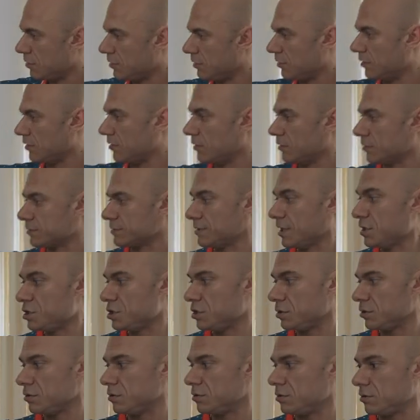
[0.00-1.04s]
А,
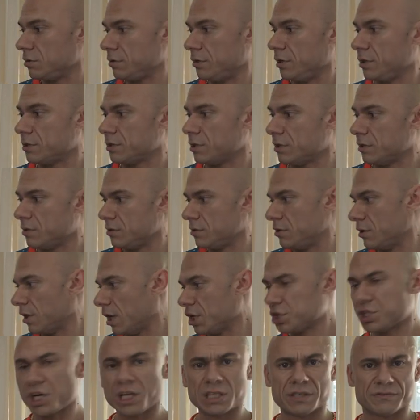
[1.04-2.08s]
кстати, это
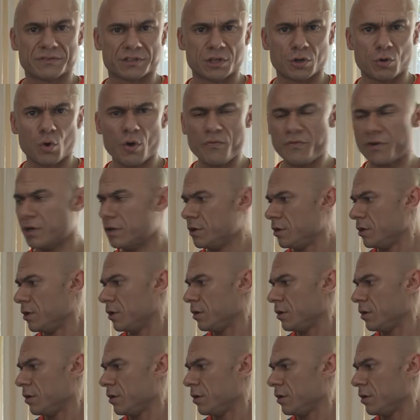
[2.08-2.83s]
ашановский кофе